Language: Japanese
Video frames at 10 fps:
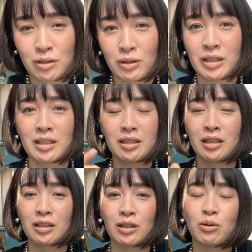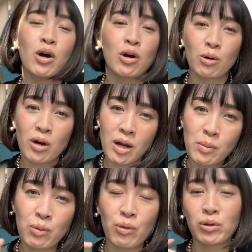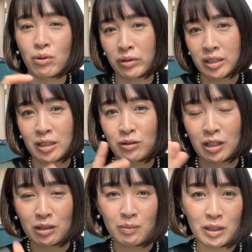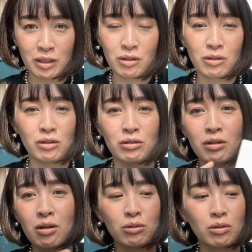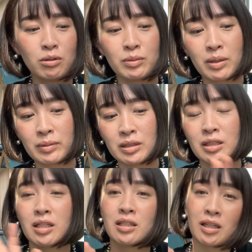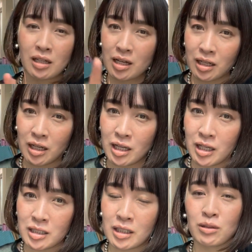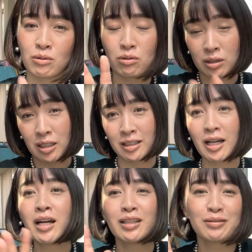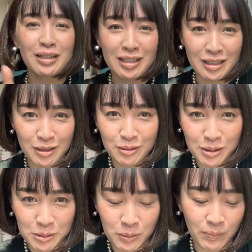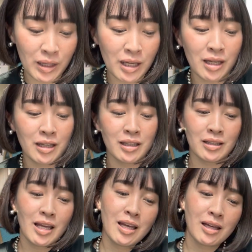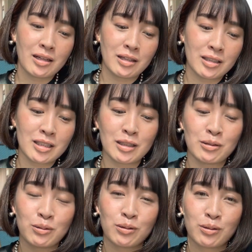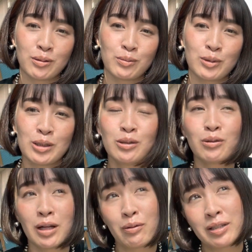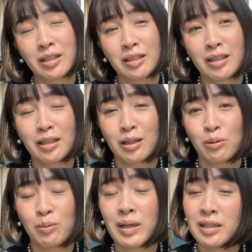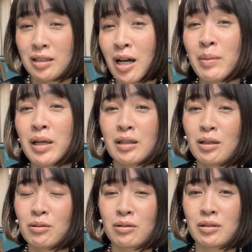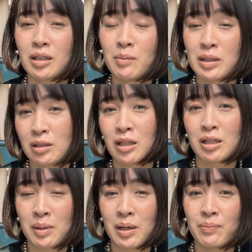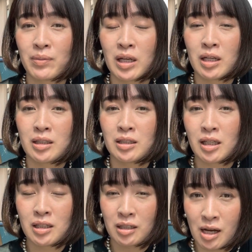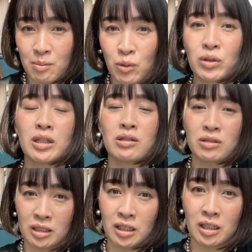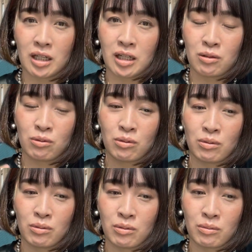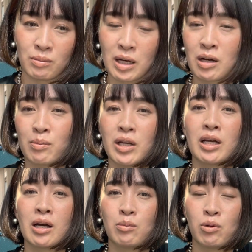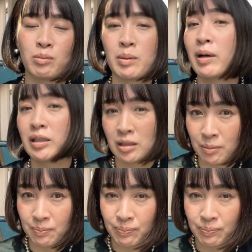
いう話なんだけどこれもフォトンでちゃんと説明できるっていうのがこの村松先生がちゃんとこちらに書いてくださってるんですよ。で私あのもうすぐほら忘れてたけどめっちゃハマったの「鬼滅の刃」全巻持ってるしあのー、漫画も映画も見ました